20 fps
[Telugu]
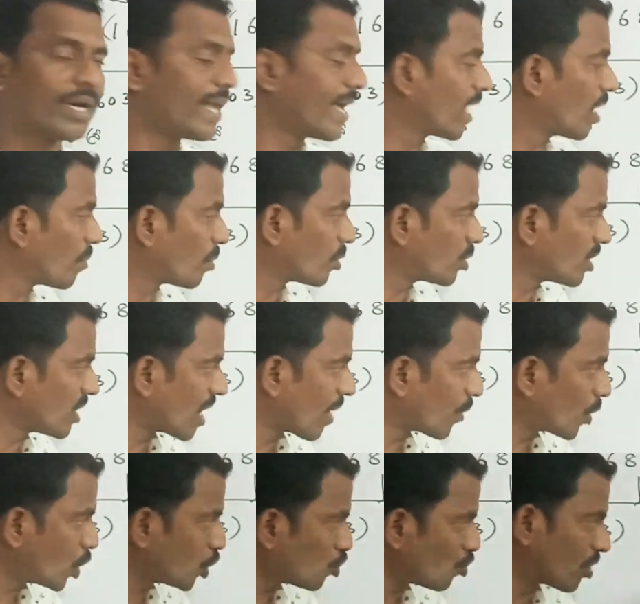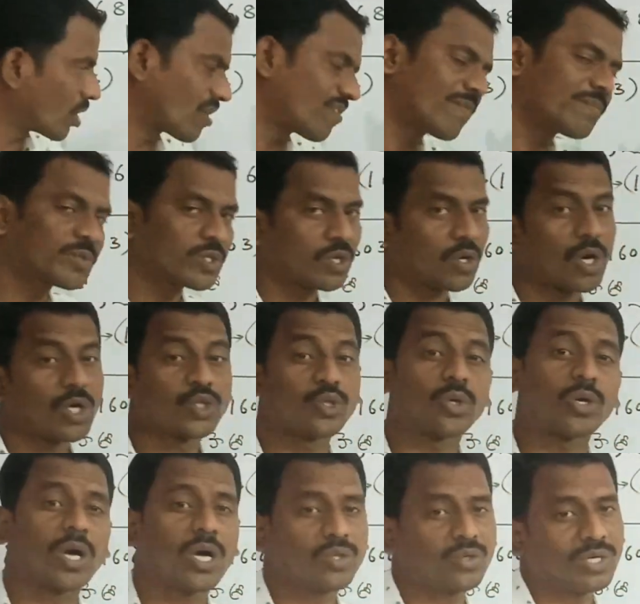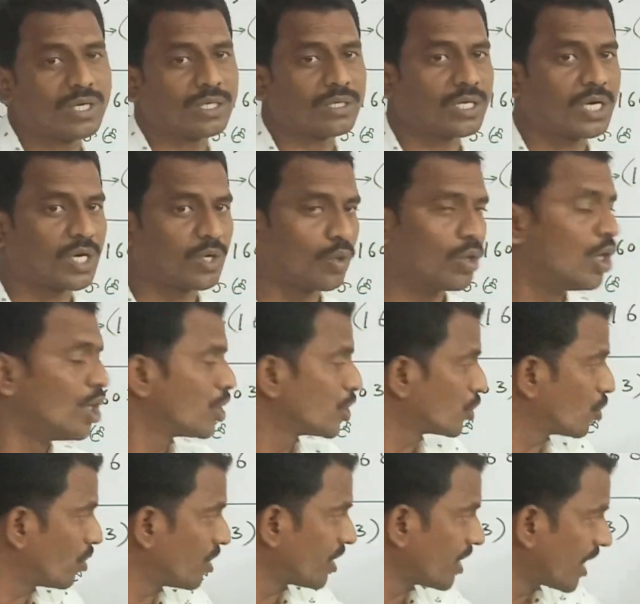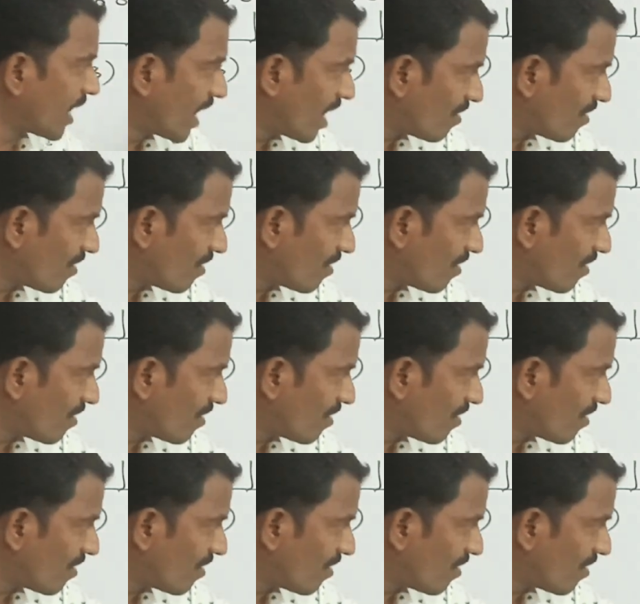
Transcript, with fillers: లేకపోతే ఎవరు ట్యుడర్ వంశ రాజు కాదు అంటాడు సో ఏ